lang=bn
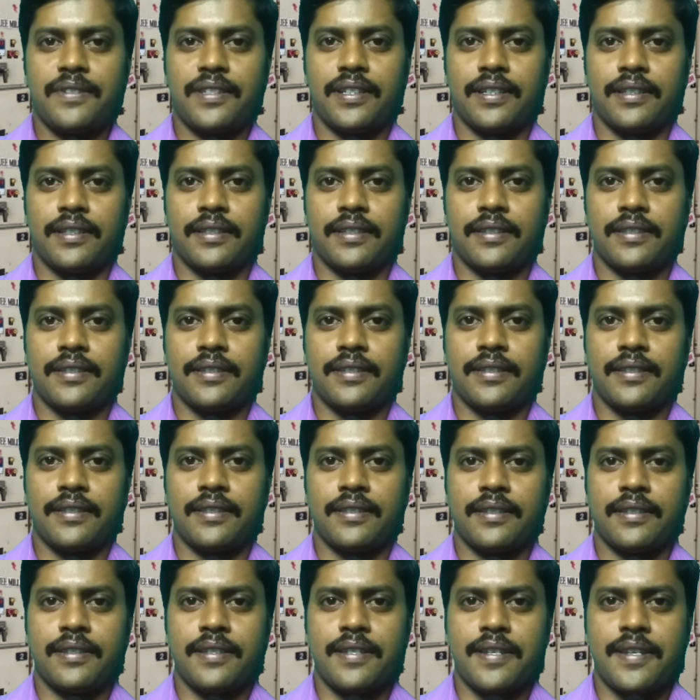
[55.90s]
নিয়ে
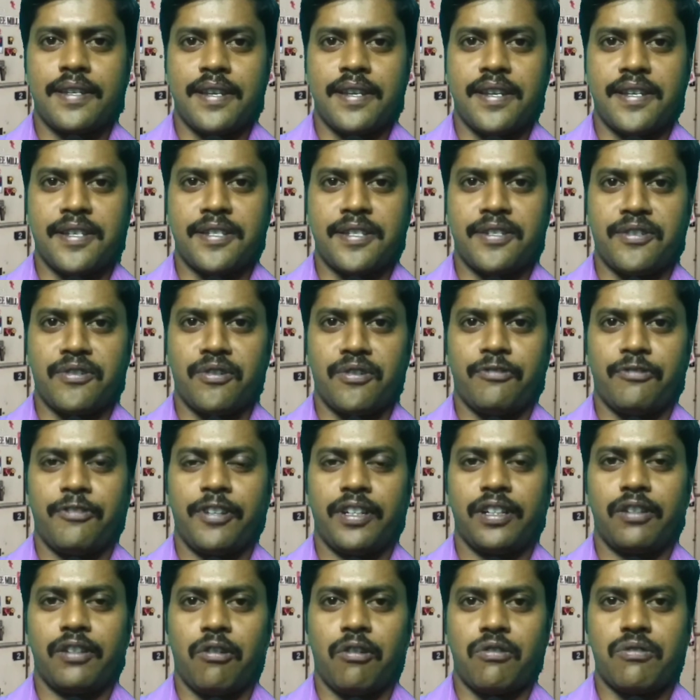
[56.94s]
এই নোভেল
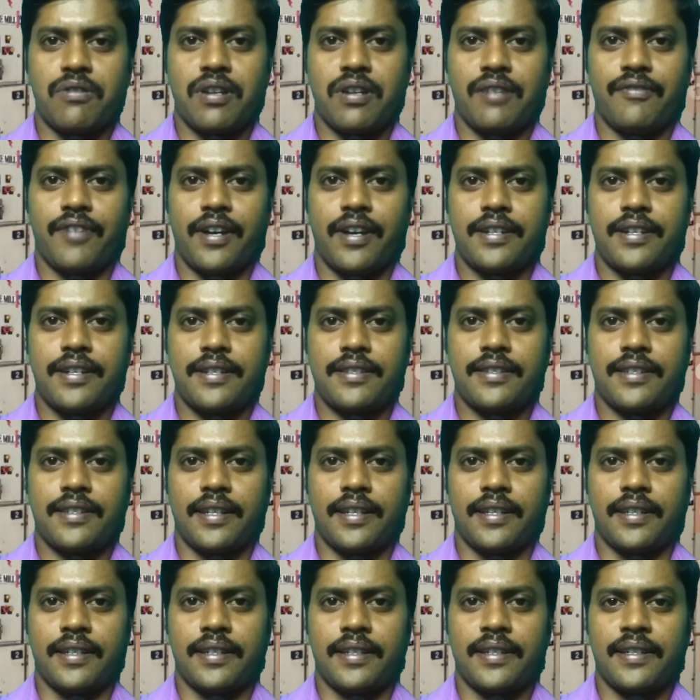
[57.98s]
করোনা ভাইরাসকে
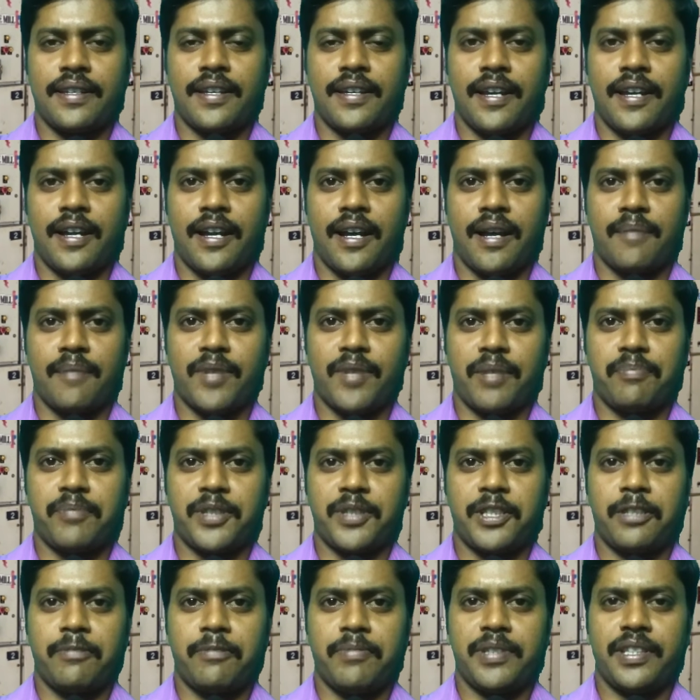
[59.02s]
আমরা
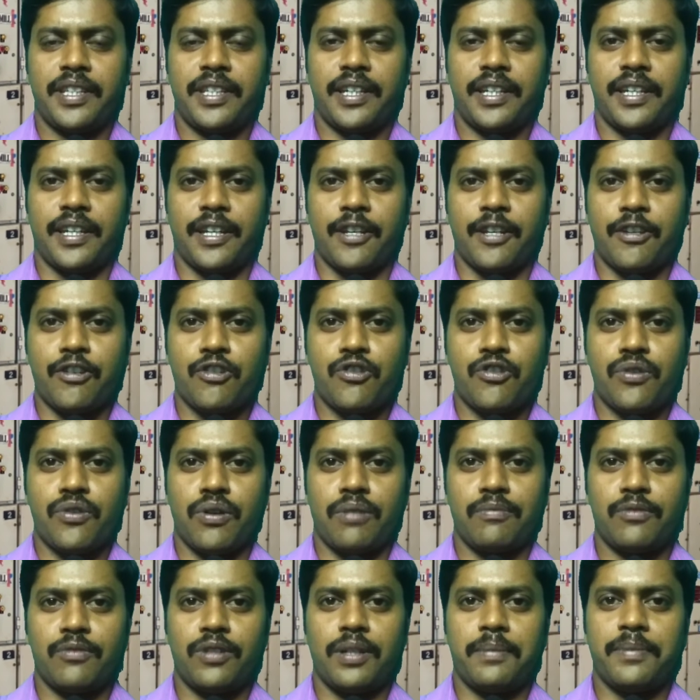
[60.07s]
পৃথিবী থেকে
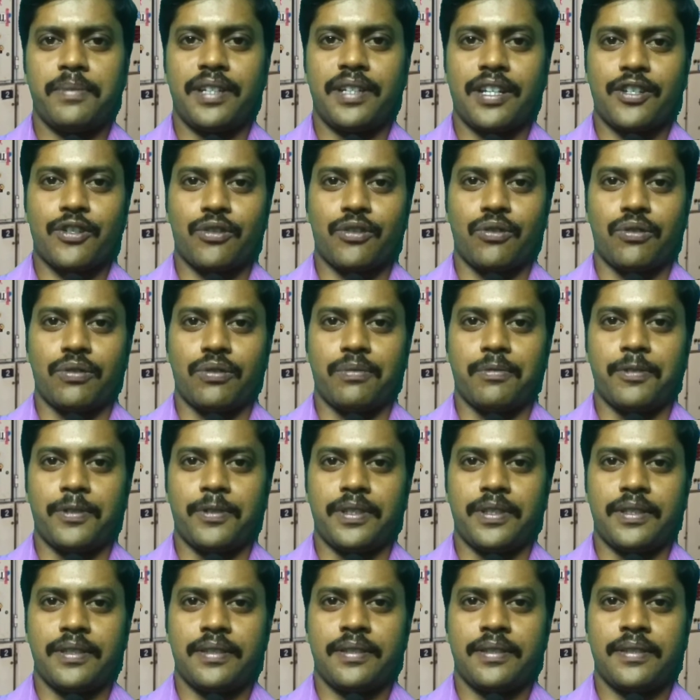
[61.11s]
সমূলে বিনাশ করবই
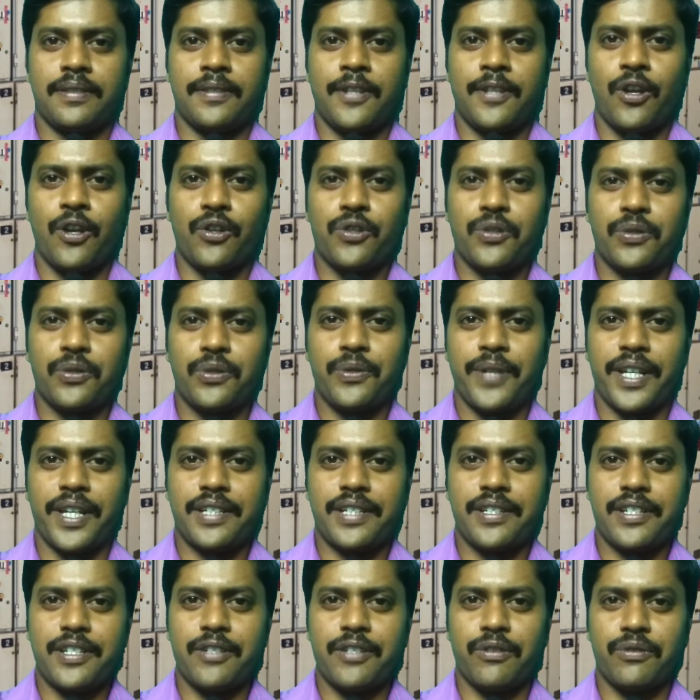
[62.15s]
শুধু
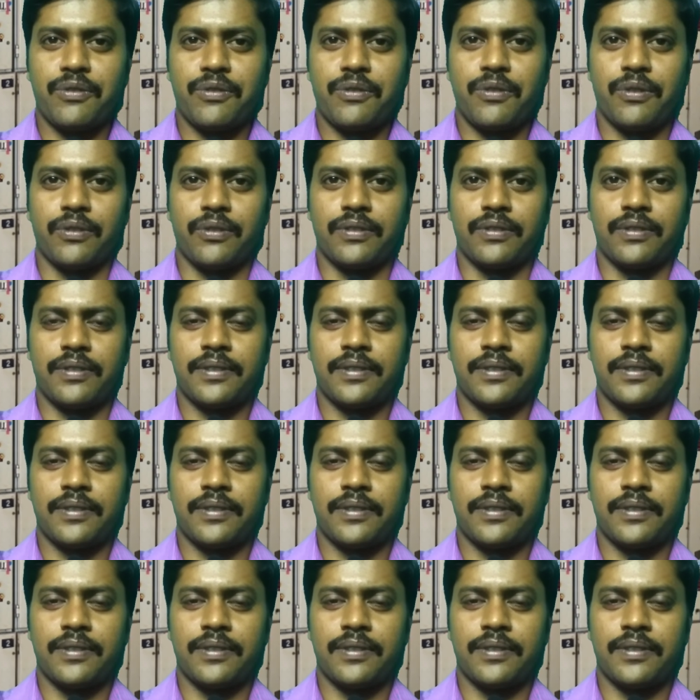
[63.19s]
একটি অনুরোধ